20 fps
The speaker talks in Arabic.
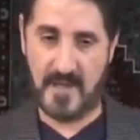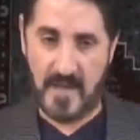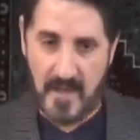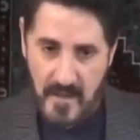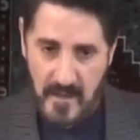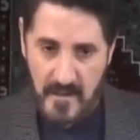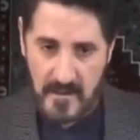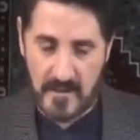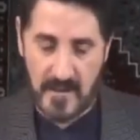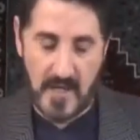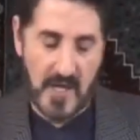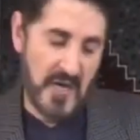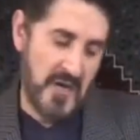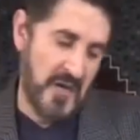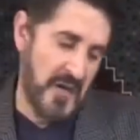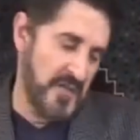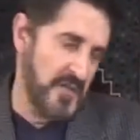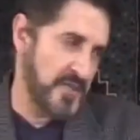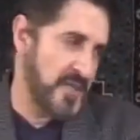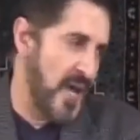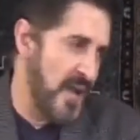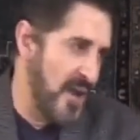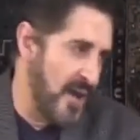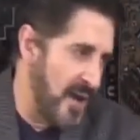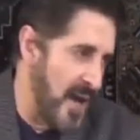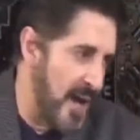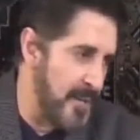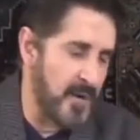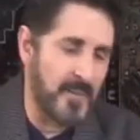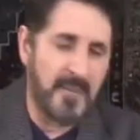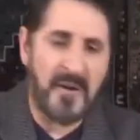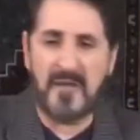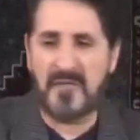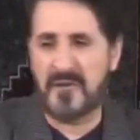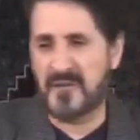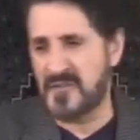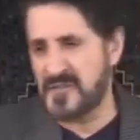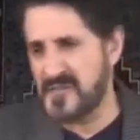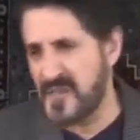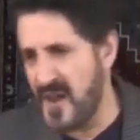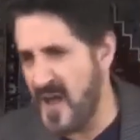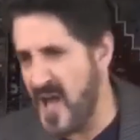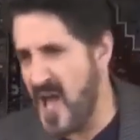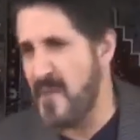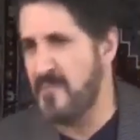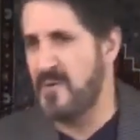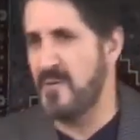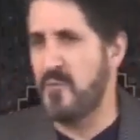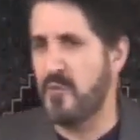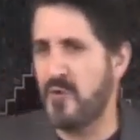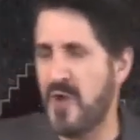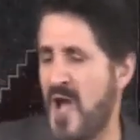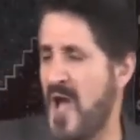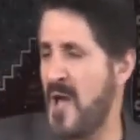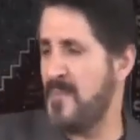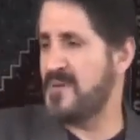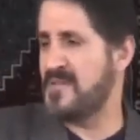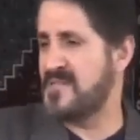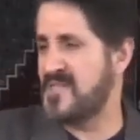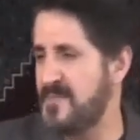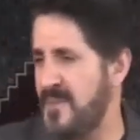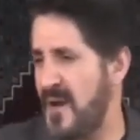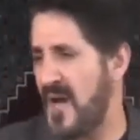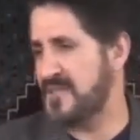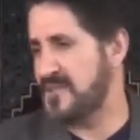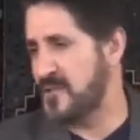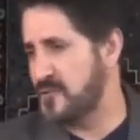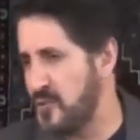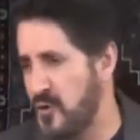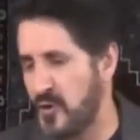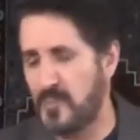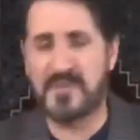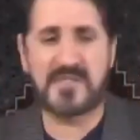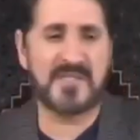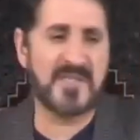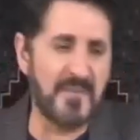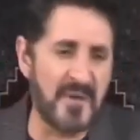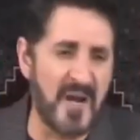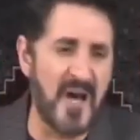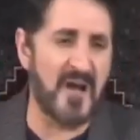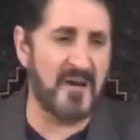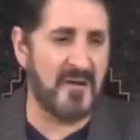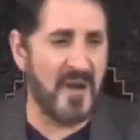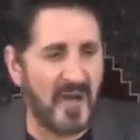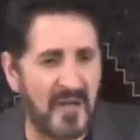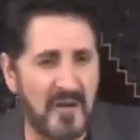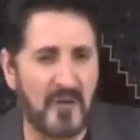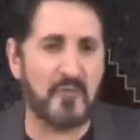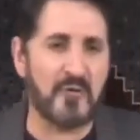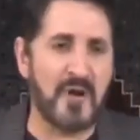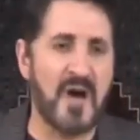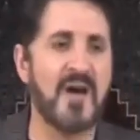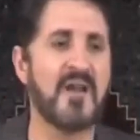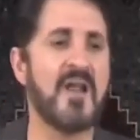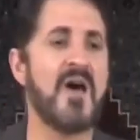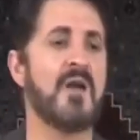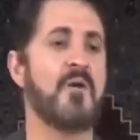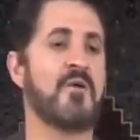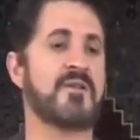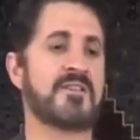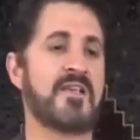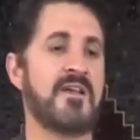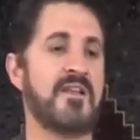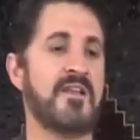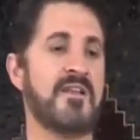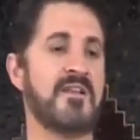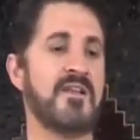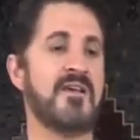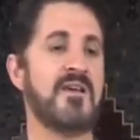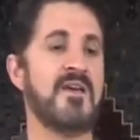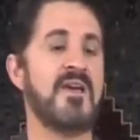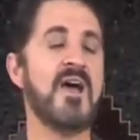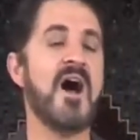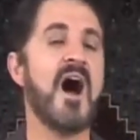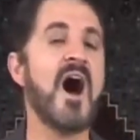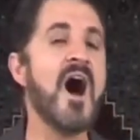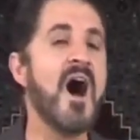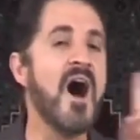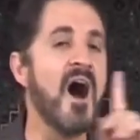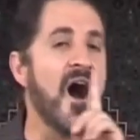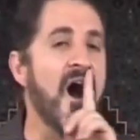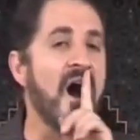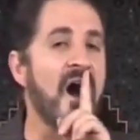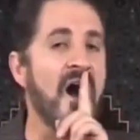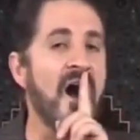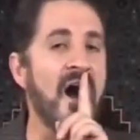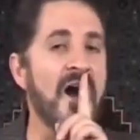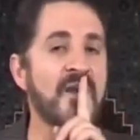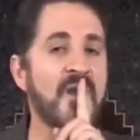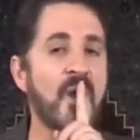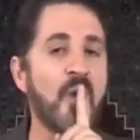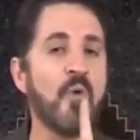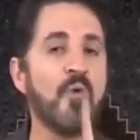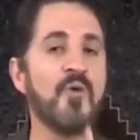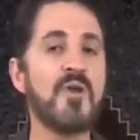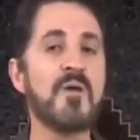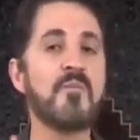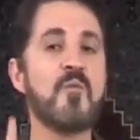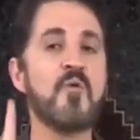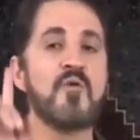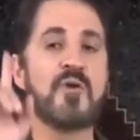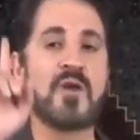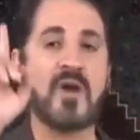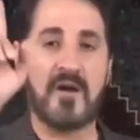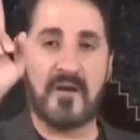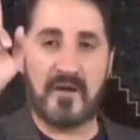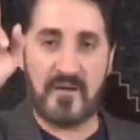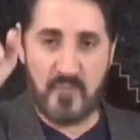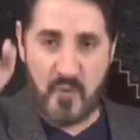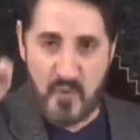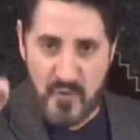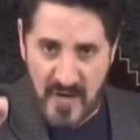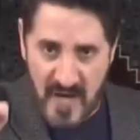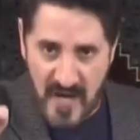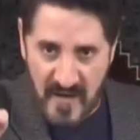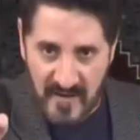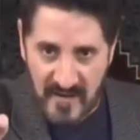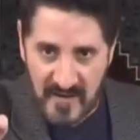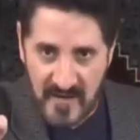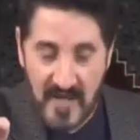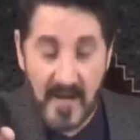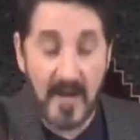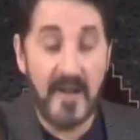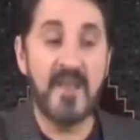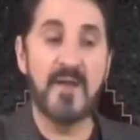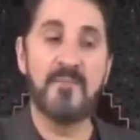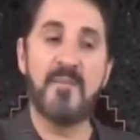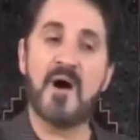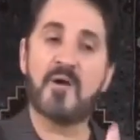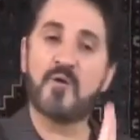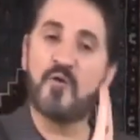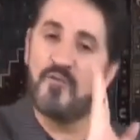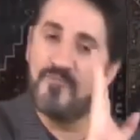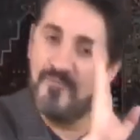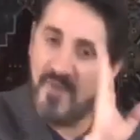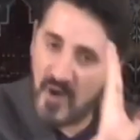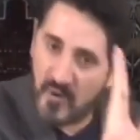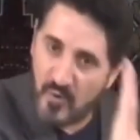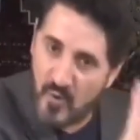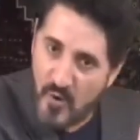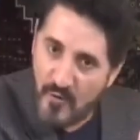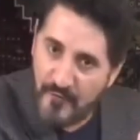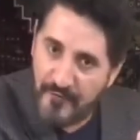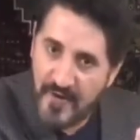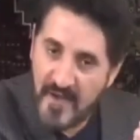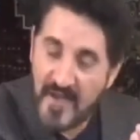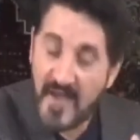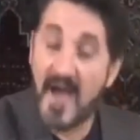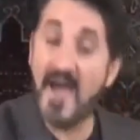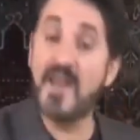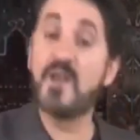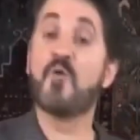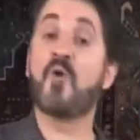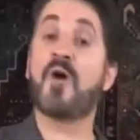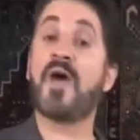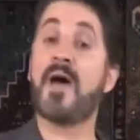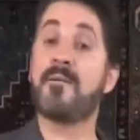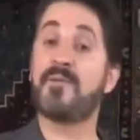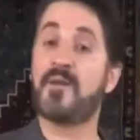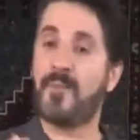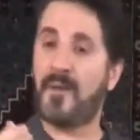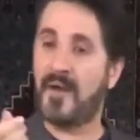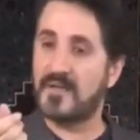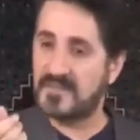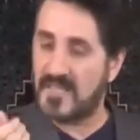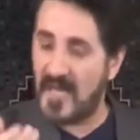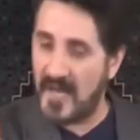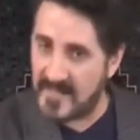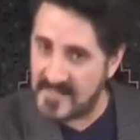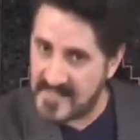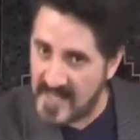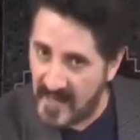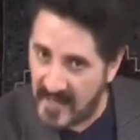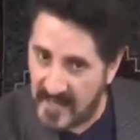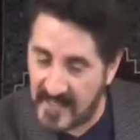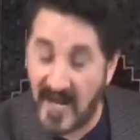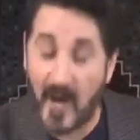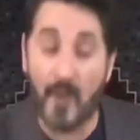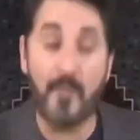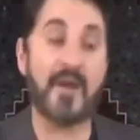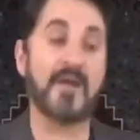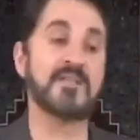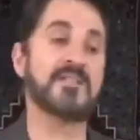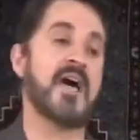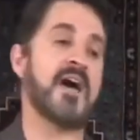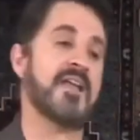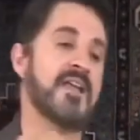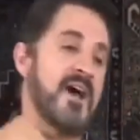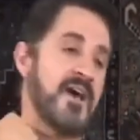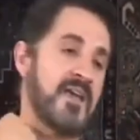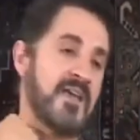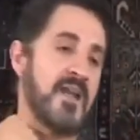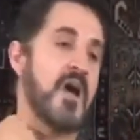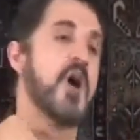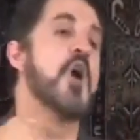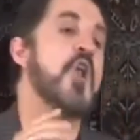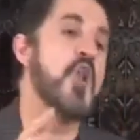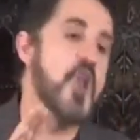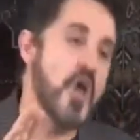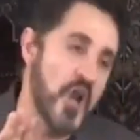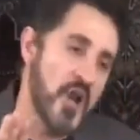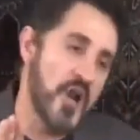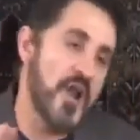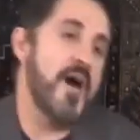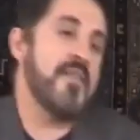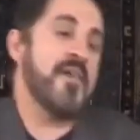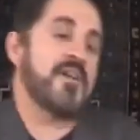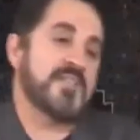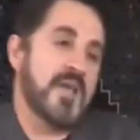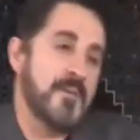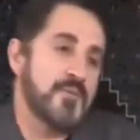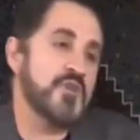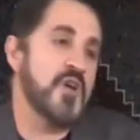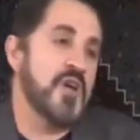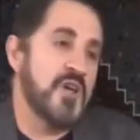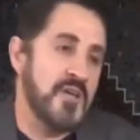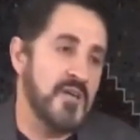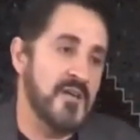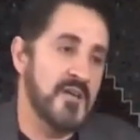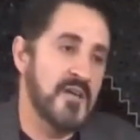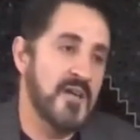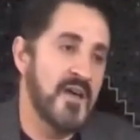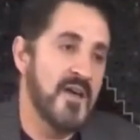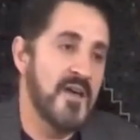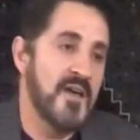ايه إذا تعلق الأمر بكثرة الصلاة بالبكاء بالسبحة تدور باستمرار نقرأ قرآن أهلا وسهلا آه أن نقول المنكر منكر المعروف معروف أن نغامر بقطع أرزاقنا أو بقطع عناقنا لا لا, لا هذا أصعب شيء